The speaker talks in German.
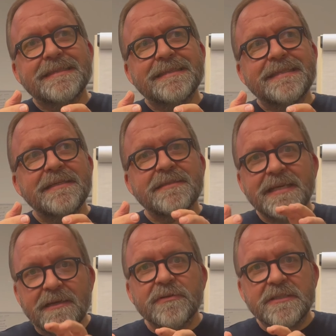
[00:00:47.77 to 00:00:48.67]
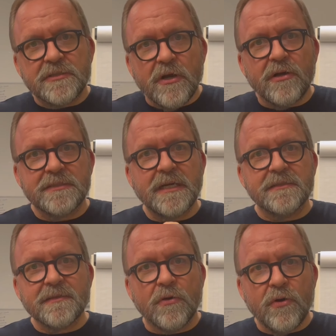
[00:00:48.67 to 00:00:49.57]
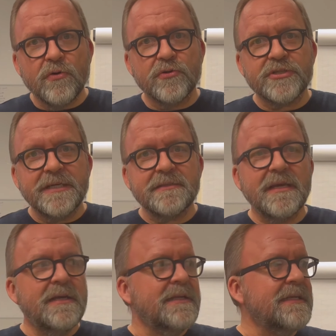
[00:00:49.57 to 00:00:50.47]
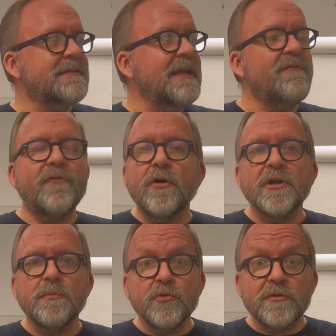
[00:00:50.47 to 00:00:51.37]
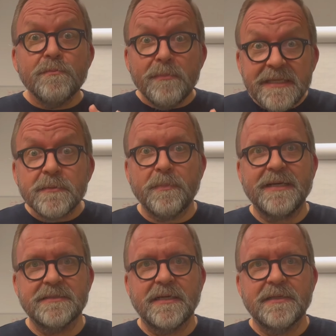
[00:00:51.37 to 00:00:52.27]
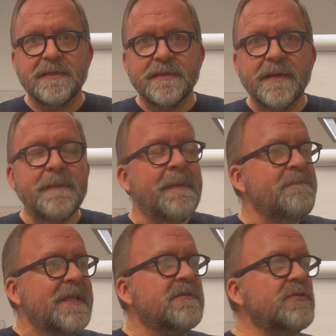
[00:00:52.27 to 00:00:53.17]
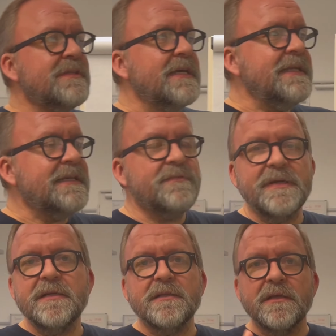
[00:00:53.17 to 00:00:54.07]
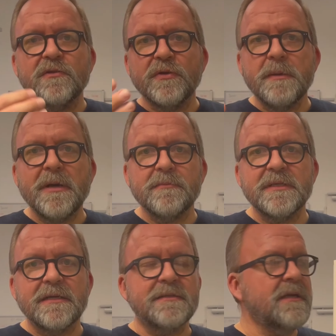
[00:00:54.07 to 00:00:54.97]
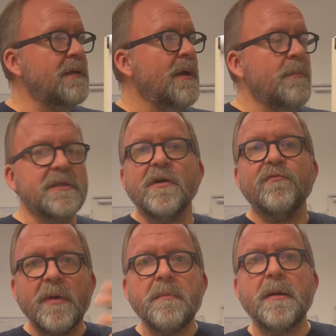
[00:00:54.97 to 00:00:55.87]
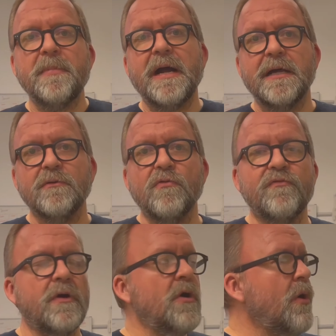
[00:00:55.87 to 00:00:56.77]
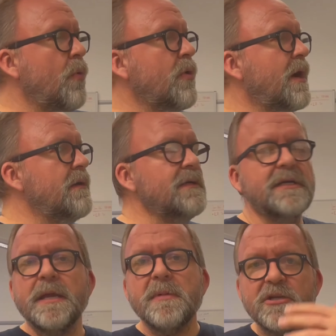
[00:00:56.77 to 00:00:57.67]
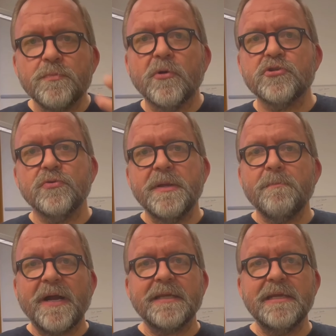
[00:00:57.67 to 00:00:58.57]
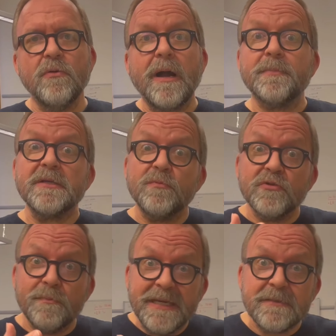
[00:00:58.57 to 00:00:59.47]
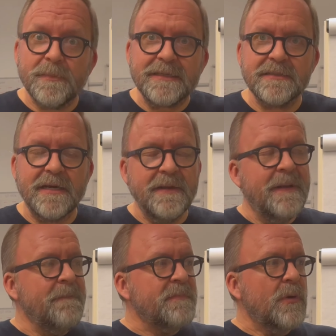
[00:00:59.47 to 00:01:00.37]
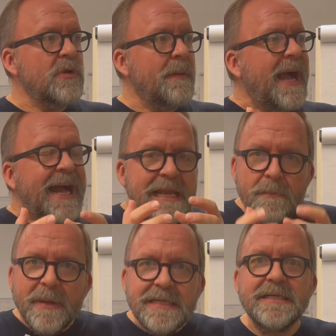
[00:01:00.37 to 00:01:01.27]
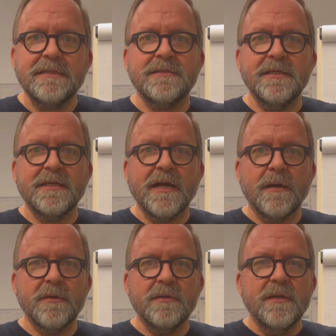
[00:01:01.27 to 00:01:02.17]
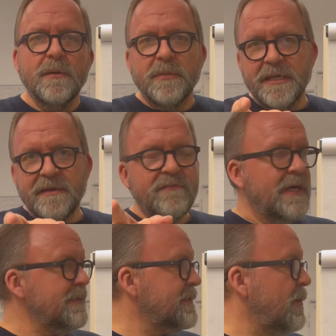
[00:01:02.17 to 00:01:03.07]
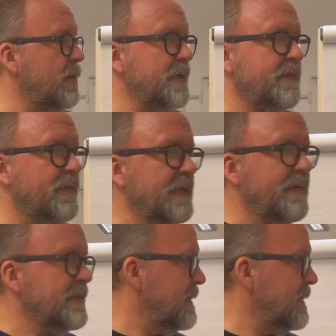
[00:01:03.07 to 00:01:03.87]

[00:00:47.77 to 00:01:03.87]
die Secret Source als Coach ist, dass Erfolge müssen messbar sein. Ja, das nützt ja nichts, wenn du zu jemandem sagst, äh, pass auf, mach mal ein paar Anrufe. Oder äh, geh mal in den Sportschuh, nimm ein paar Kilo ab. Das muss messbar sein. Und alle Mentis, die ich habe, bei Ihnen war es, glaube ich, weil ich weiß gar